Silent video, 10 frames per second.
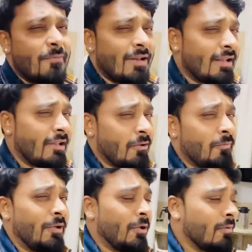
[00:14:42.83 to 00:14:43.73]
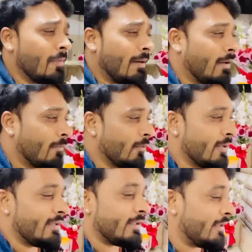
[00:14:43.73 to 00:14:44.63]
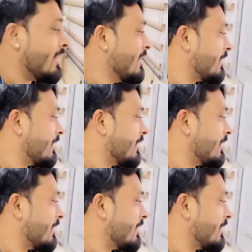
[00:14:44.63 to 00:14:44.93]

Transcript: फिरा के क्यों वीडियो में बार बार बोल रहे थे कि